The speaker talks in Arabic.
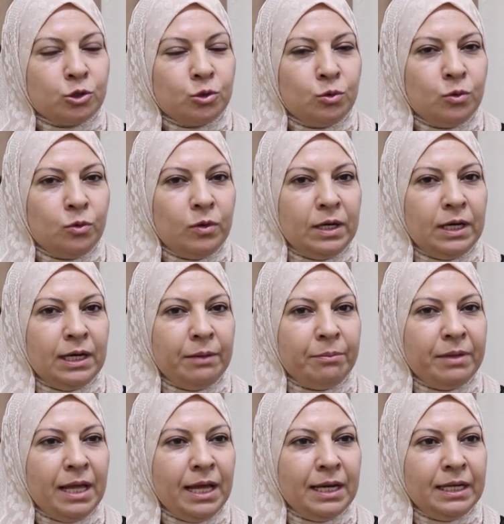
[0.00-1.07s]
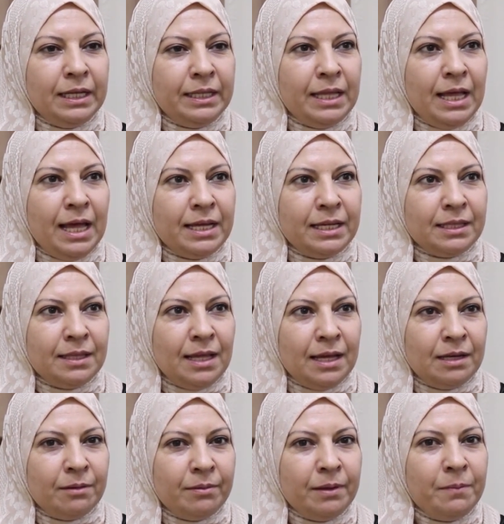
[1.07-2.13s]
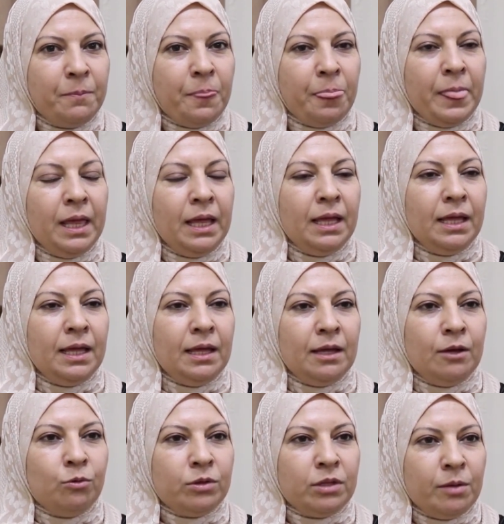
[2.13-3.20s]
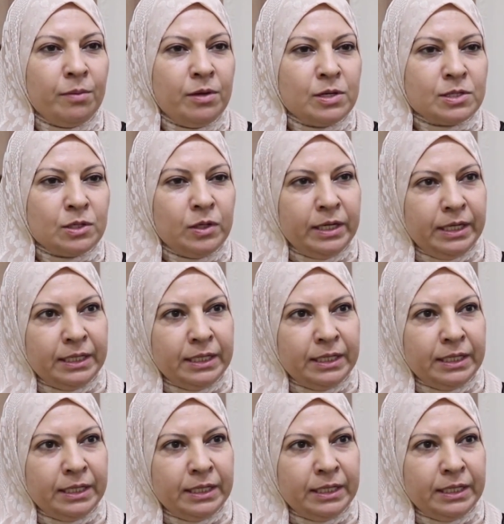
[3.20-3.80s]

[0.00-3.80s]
شو الإبداع اللي عند هاي الطالبة آه، والتميز اللي